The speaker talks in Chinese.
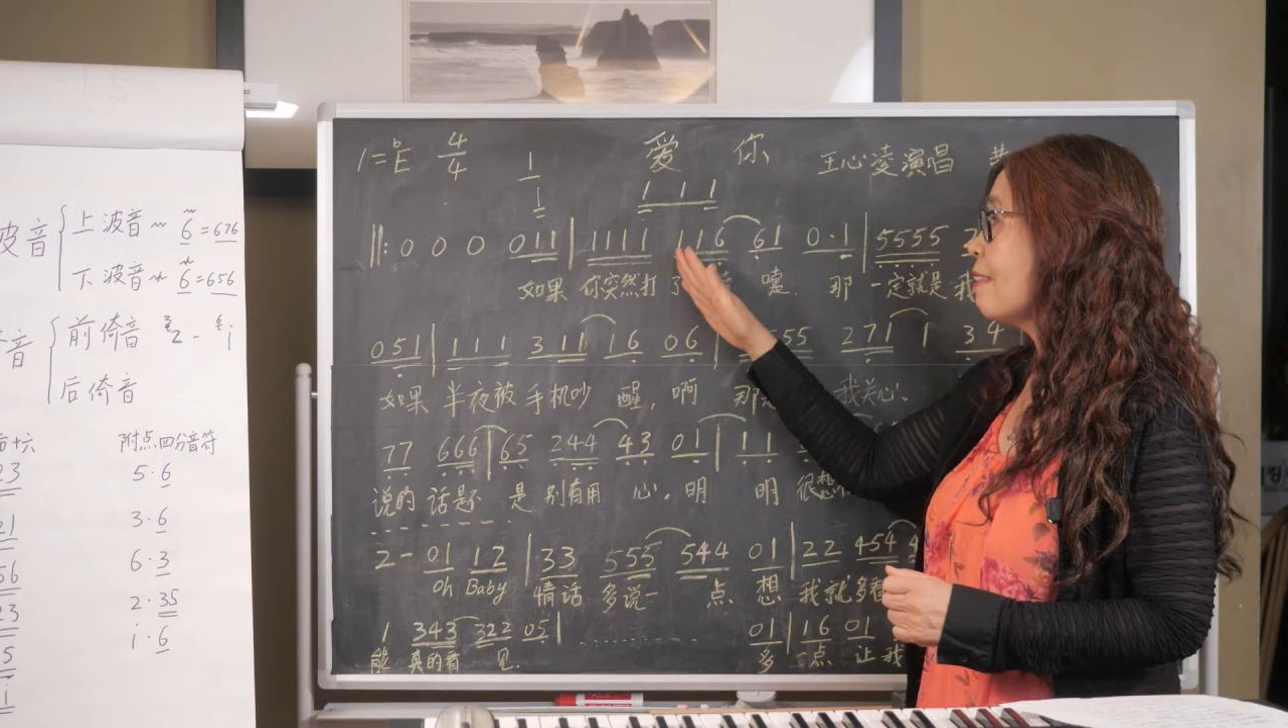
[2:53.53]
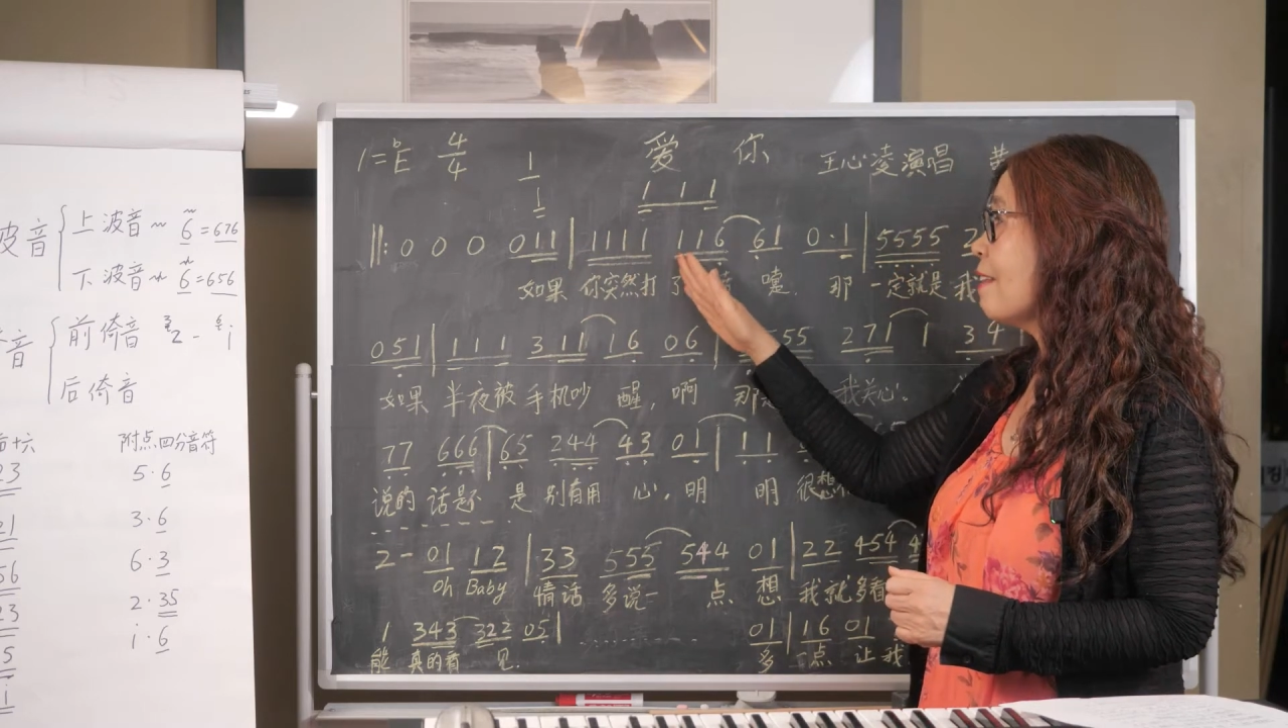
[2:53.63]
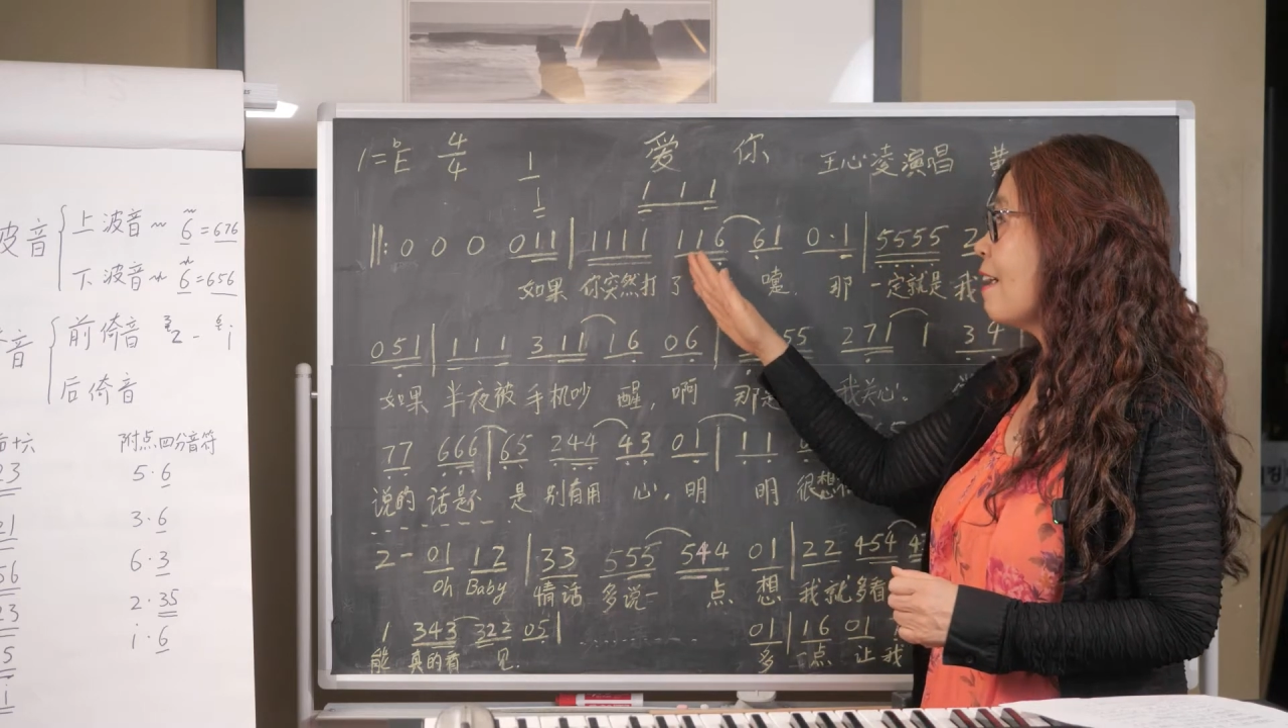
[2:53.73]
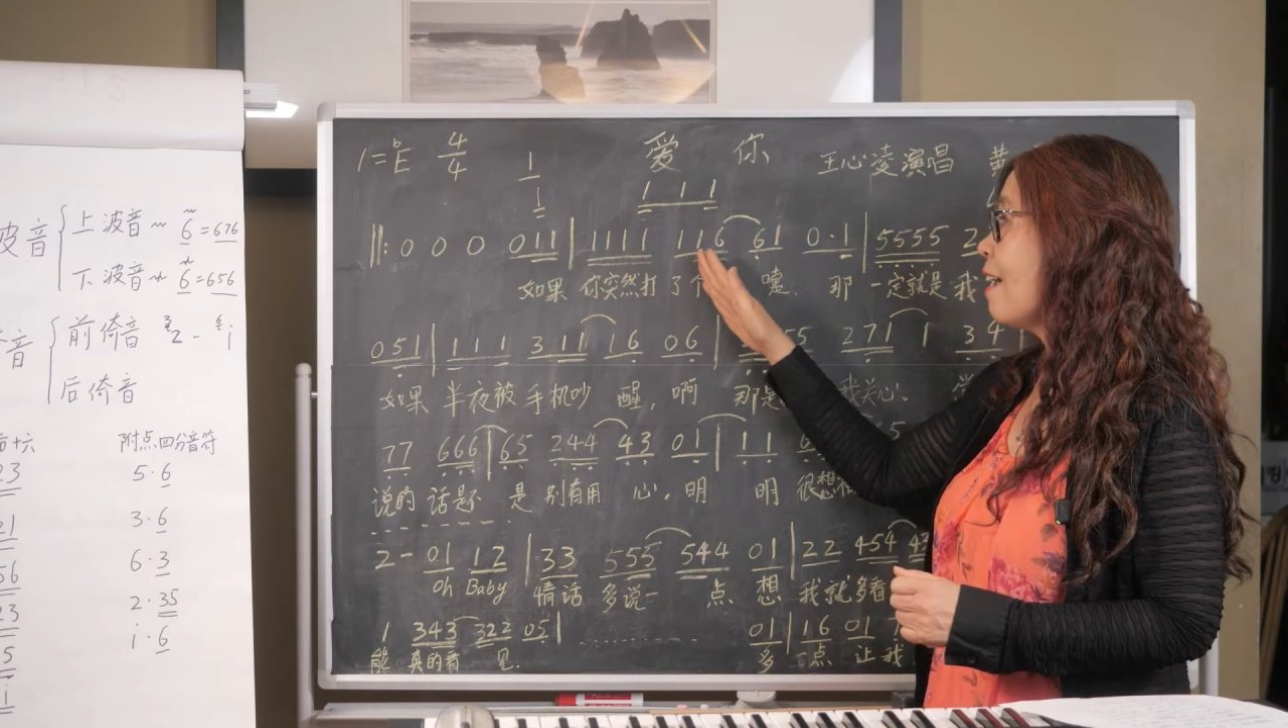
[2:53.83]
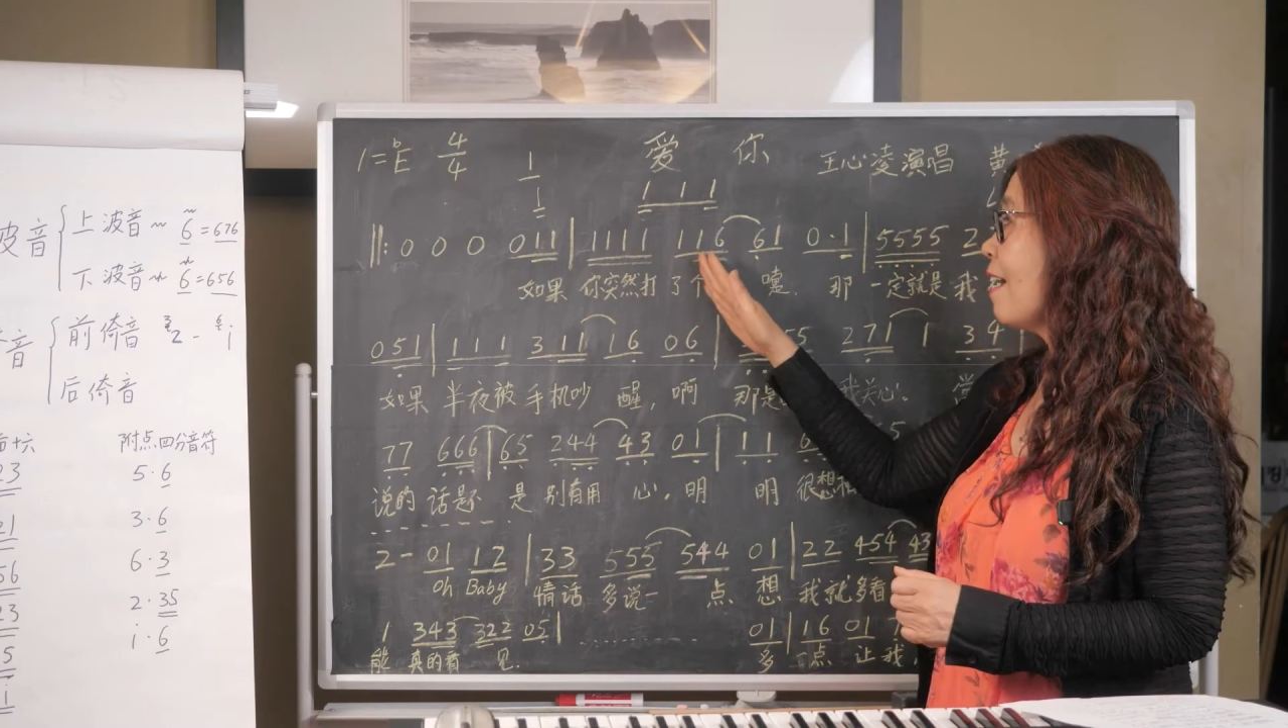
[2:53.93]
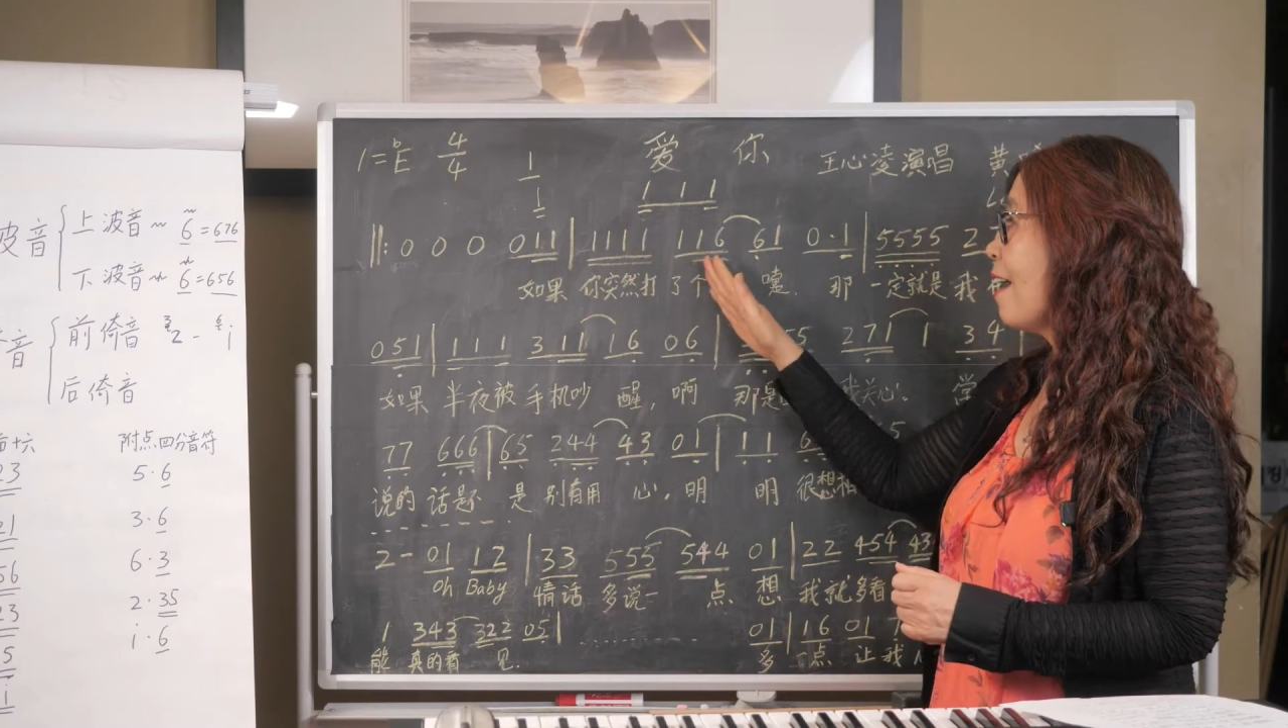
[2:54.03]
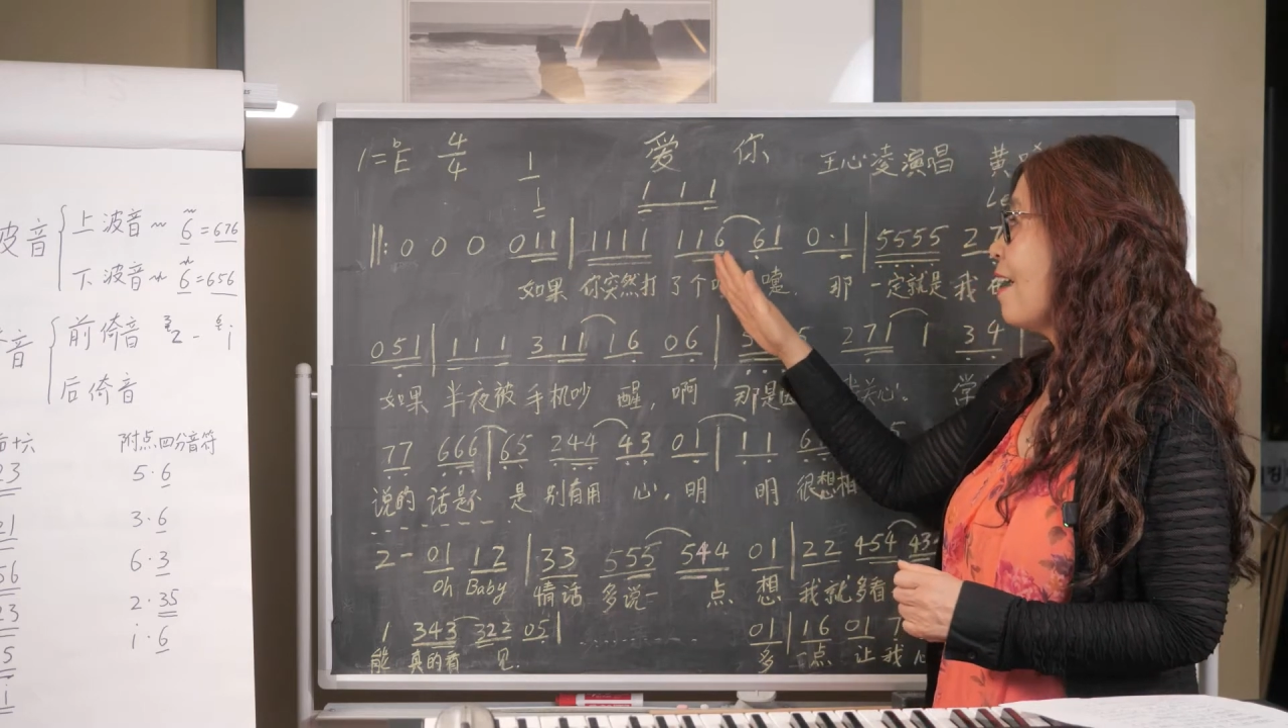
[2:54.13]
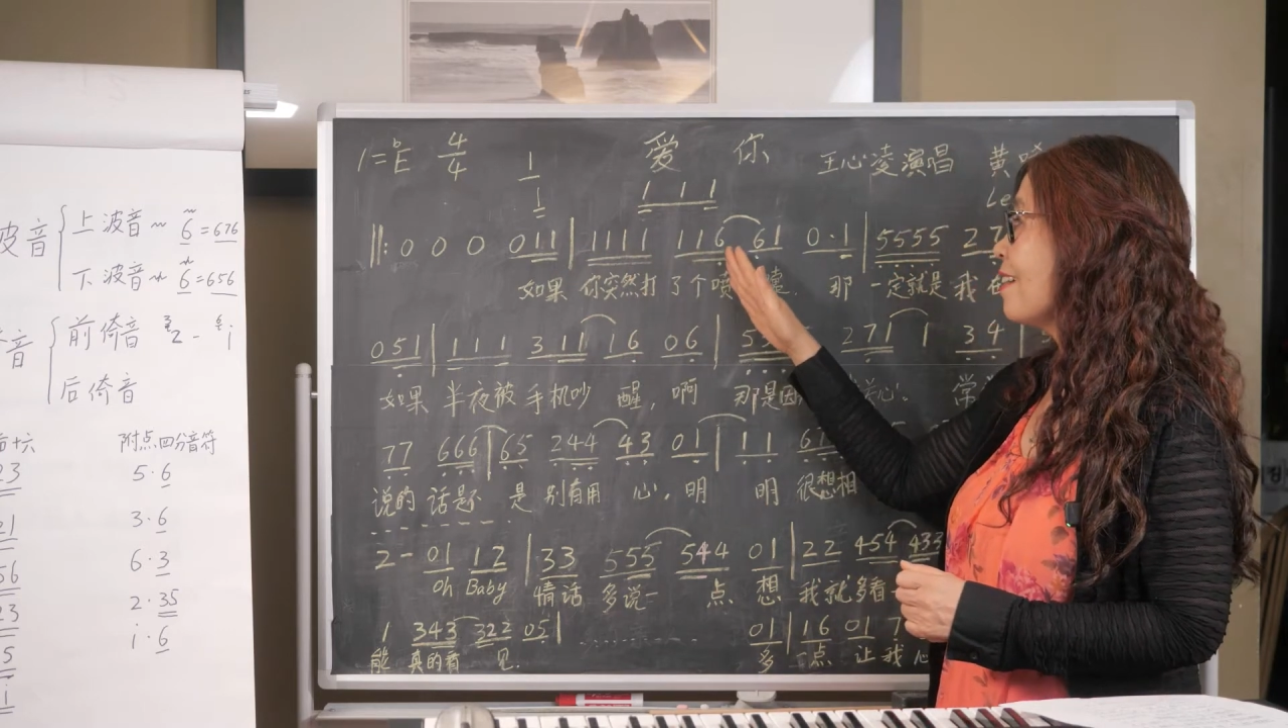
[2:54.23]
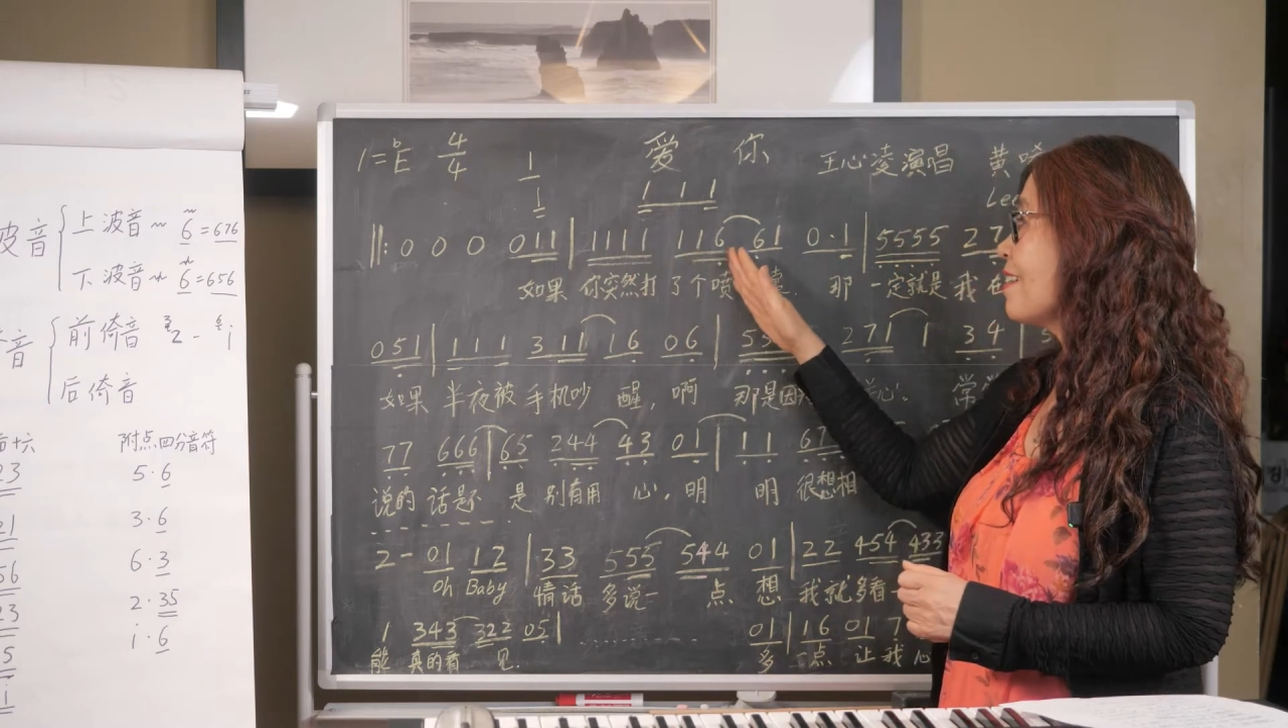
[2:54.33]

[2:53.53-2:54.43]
了